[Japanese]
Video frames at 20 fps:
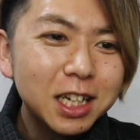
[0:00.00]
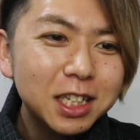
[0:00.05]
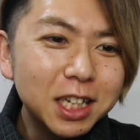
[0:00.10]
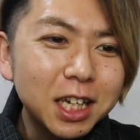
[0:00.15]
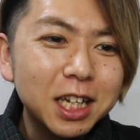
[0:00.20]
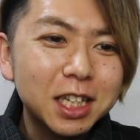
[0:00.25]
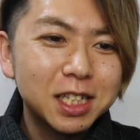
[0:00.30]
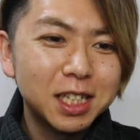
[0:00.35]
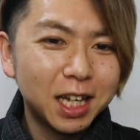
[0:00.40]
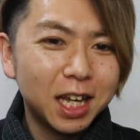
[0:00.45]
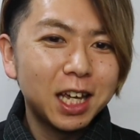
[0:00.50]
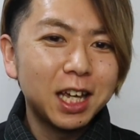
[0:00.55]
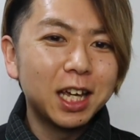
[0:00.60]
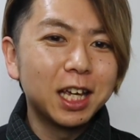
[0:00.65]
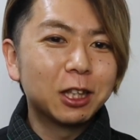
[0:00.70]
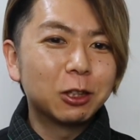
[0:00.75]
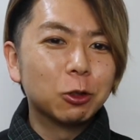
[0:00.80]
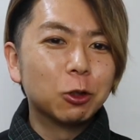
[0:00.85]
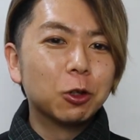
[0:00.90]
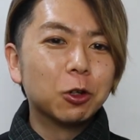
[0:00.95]
ではですね、
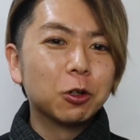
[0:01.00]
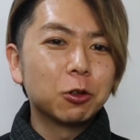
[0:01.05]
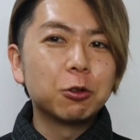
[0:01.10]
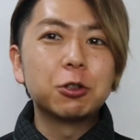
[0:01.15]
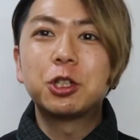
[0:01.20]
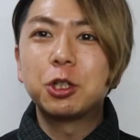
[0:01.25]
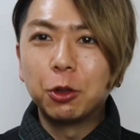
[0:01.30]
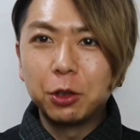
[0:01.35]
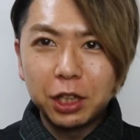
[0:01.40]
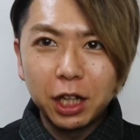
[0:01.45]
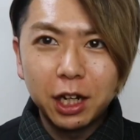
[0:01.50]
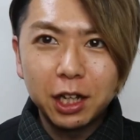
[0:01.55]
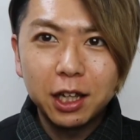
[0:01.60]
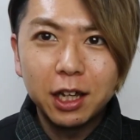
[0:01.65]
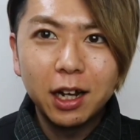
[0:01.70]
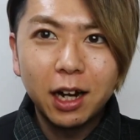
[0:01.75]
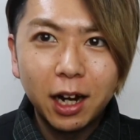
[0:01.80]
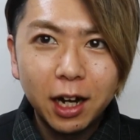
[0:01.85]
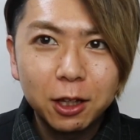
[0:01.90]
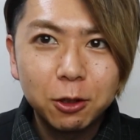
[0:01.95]
えっと、ご視聴いただ
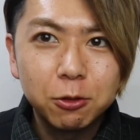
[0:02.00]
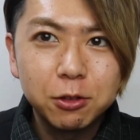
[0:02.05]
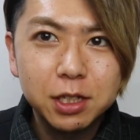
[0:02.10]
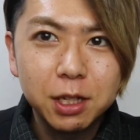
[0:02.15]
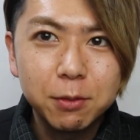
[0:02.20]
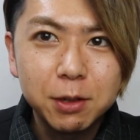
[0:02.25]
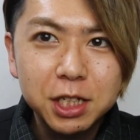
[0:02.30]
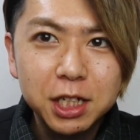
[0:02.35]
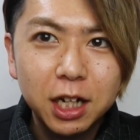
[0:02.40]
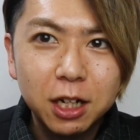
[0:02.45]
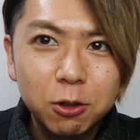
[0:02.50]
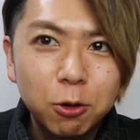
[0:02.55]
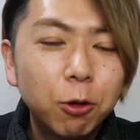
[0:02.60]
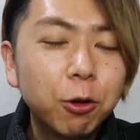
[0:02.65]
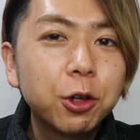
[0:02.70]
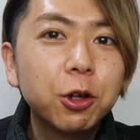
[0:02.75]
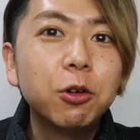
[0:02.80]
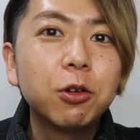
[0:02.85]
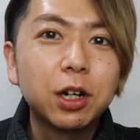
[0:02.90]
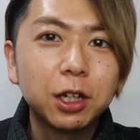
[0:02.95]
きありがとうございました。
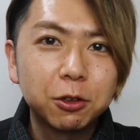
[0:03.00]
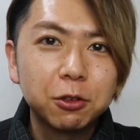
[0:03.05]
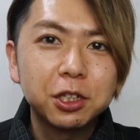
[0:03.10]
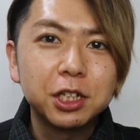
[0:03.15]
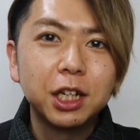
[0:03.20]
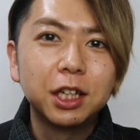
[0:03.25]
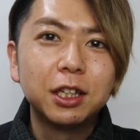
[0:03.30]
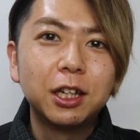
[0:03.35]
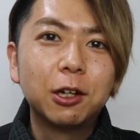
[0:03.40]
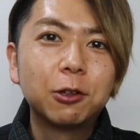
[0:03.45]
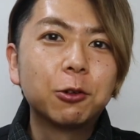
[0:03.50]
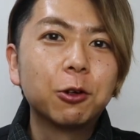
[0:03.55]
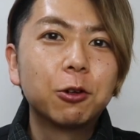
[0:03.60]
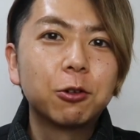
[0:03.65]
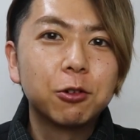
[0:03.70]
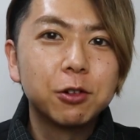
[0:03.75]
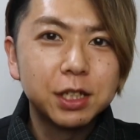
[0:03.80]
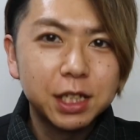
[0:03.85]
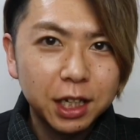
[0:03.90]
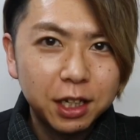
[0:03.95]
高評価とチャンネル登
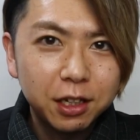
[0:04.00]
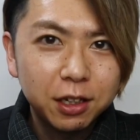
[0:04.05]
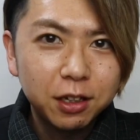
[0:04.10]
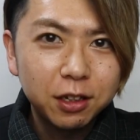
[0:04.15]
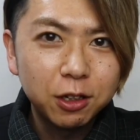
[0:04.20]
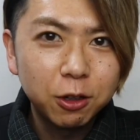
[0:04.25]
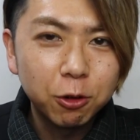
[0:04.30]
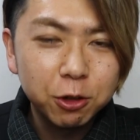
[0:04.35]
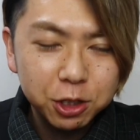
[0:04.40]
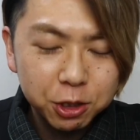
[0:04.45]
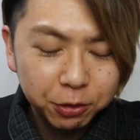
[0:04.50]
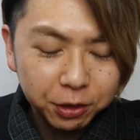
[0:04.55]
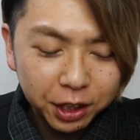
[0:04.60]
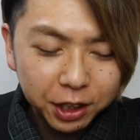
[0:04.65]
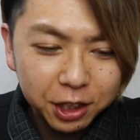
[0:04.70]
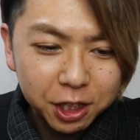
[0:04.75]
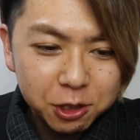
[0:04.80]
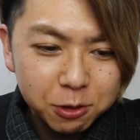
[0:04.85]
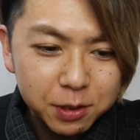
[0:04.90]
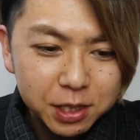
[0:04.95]
録をぜひよろしくお願
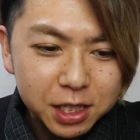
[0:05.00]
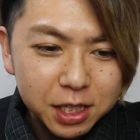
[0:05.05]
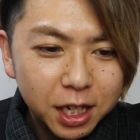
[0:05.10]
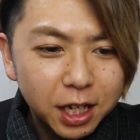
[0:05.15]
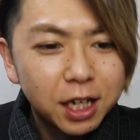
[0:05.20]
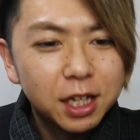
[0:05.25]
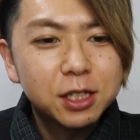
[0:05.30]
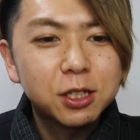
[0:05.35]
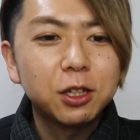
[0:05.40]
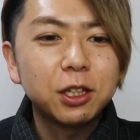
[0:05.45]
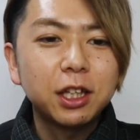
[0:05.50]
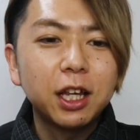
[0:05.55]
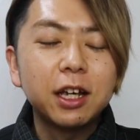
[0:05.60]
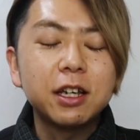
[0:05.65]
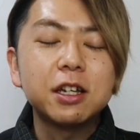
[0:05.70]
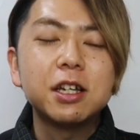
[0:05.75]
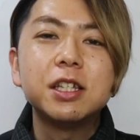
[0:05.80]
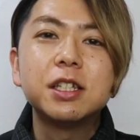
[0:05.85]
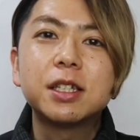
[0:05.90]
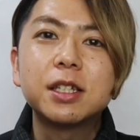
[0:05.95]
いいたします。えー、Twitter
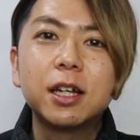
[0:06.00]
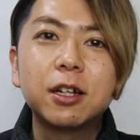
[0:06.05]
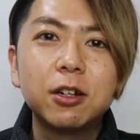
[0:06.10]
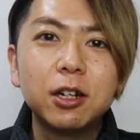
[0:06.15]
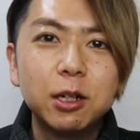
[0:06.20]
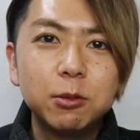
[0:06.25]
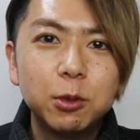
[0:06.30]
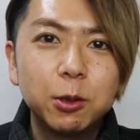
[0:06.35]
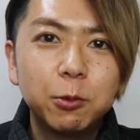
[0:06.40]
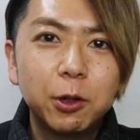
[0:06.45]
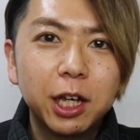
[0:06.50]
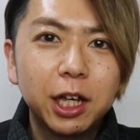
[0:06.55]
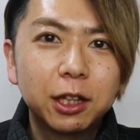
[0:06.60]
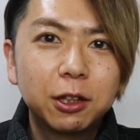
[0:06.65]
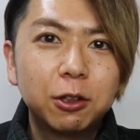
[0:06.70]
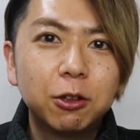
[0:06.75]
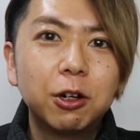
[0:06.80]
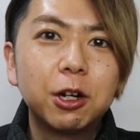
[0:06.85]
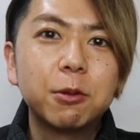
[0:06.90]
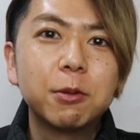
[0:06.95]
や Instagram もやっ
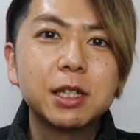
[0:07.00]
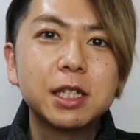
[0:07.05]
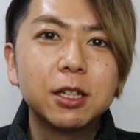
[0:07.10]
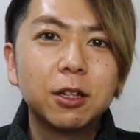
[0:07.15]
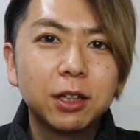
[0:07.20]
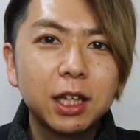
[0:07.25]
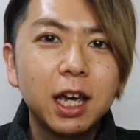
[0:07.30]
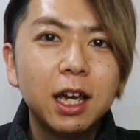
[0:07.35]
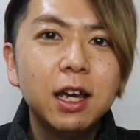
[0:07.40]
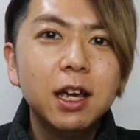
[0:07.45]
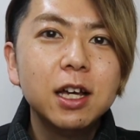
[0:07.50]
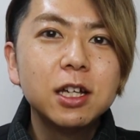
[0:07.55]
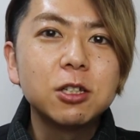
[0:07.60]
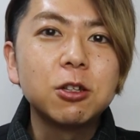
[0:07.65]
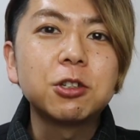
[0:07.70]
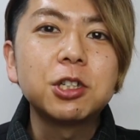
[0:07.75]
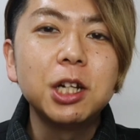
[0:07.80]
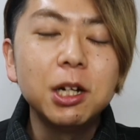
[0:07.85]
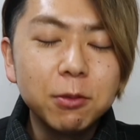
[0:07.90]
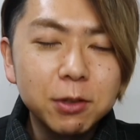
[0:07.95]
ておりますので、
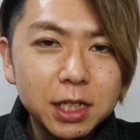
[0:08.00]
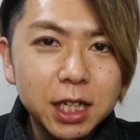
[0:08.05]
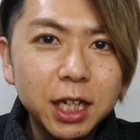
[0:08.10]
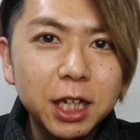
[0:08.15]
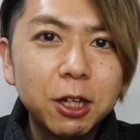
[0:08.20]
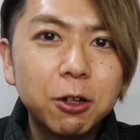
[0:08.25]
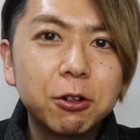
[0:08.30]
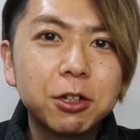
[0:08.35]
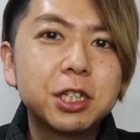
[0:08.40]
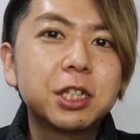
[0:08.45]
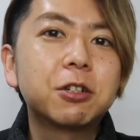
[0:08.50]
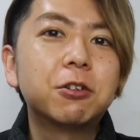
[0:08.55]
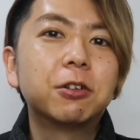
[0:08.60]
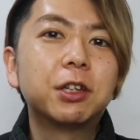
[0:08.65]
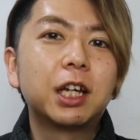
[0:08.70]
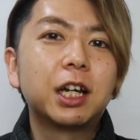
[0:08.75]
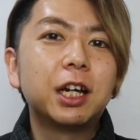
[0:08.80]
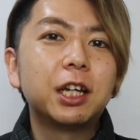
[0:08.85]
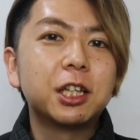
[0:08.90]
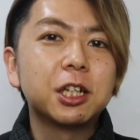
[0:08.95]
そちらもぜひよろしくお
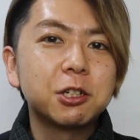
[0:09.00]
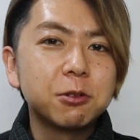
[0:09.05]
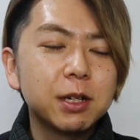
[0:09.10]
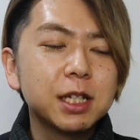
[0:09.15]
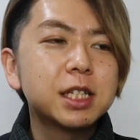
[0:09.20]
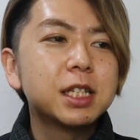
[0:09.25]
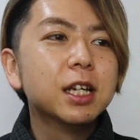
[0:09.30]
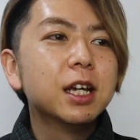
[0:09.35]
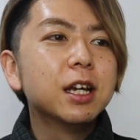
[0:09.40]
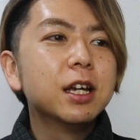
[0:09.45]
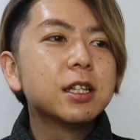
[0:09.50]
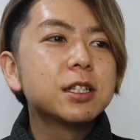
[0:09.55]
願いいたします。